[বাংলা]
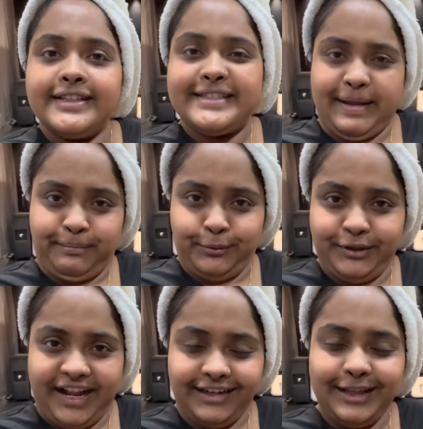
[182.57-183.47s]
শ্যাম্পু
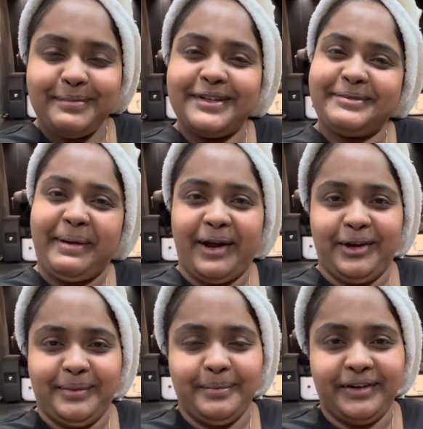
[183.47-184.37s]
ডান এবার স্পা
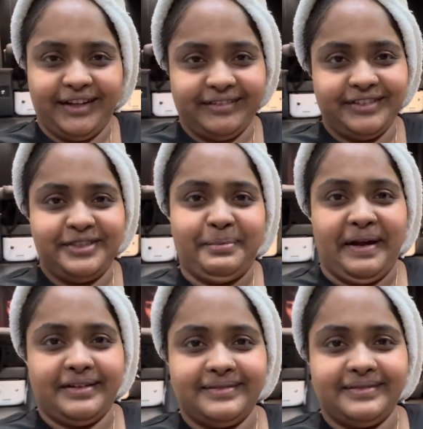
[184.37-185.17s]
হবে মরক্কন স্পা